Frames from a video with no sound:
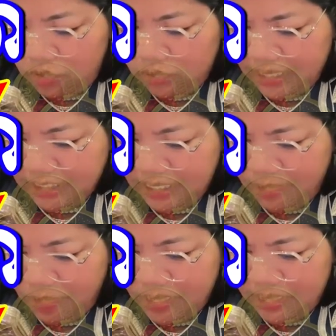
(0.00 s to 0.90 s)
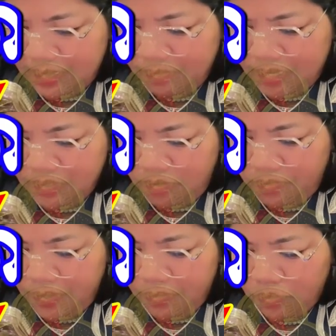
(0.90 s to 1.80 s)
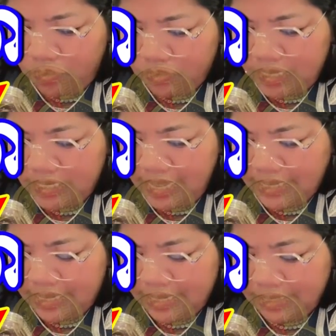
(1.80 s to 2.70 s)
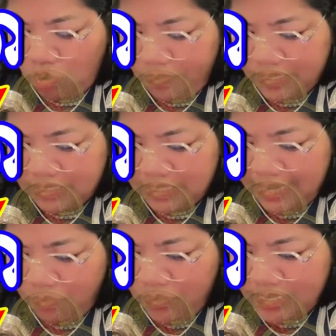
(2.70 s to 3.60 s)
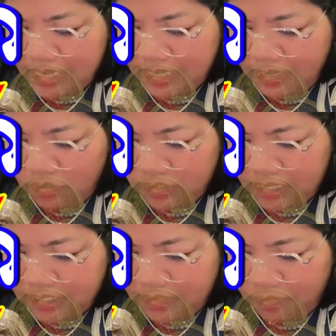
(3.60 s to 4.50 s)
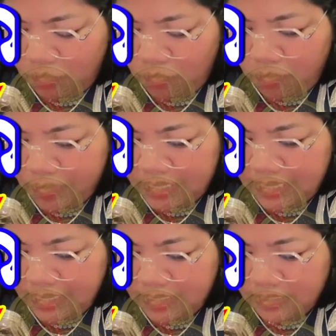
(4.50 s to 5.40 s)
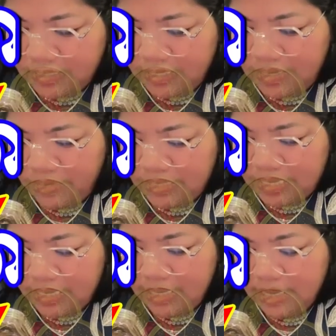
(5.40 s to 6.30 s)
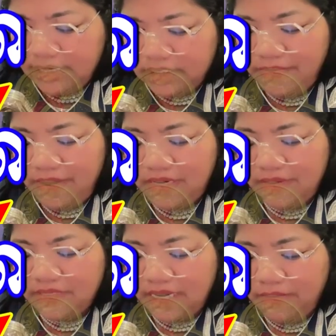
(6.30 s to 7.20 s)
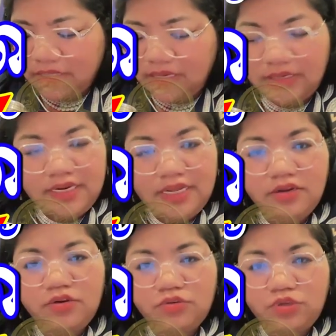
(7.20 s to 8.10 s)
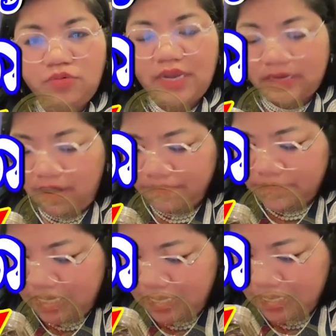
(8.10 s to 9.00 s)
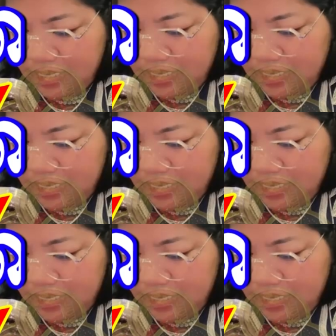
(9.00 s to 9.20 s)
lột ta cho năm một mỹ sam bấy cho ông phê bốn lột đây đặt khả năng to phở cả tha mua trái nát lột ta cho năm rung một mỹ tay dương thử khi bình tế sự mẹ cho năm trái bờ thử khi nó không trong khạt bọc trái nát